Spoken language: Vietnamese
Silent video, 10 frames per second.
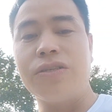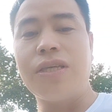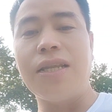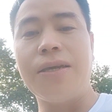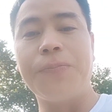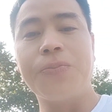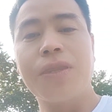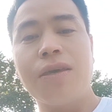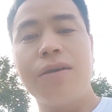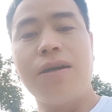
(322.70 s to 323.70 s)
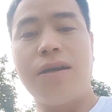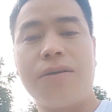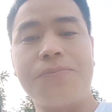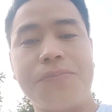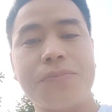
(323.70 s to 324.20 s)
thế lim
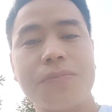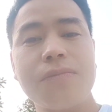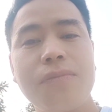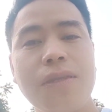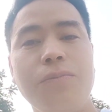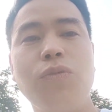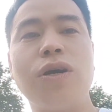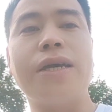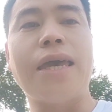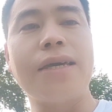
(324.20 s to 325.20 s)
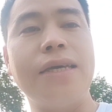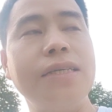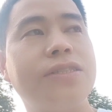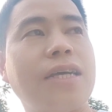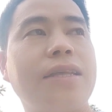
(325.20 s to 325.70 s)
ờ, mua cái
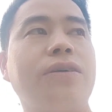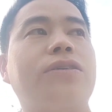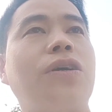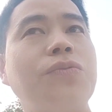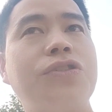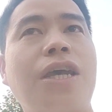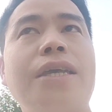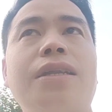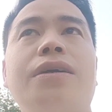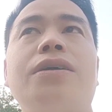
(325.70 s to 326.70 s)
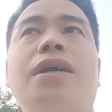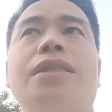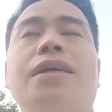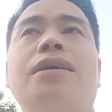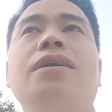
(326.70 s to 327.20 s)
khí trà cho công trình là do
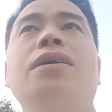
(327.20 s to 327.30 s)
thì ờ,